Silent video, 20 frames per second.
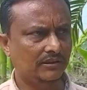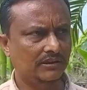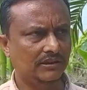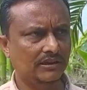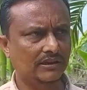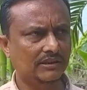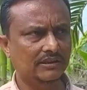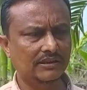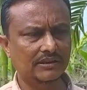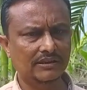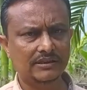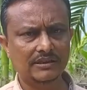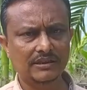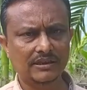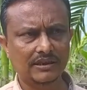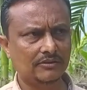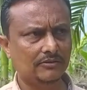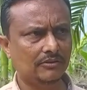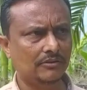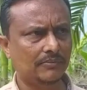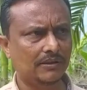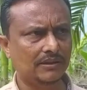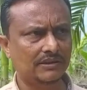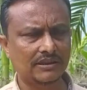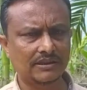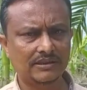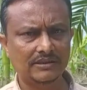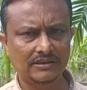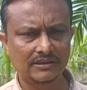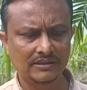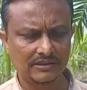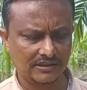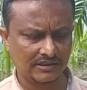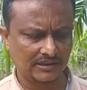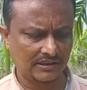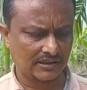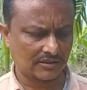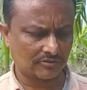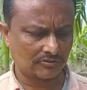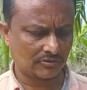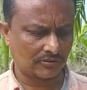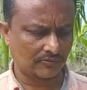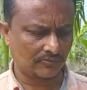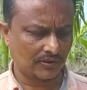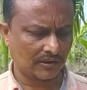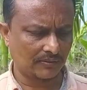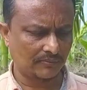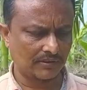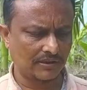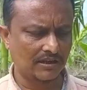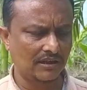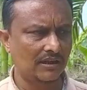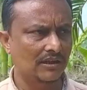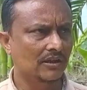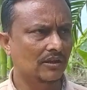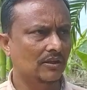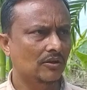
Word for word: ये दिन के अंदर बच्चा दे दी थी ये कॉन्फार्म में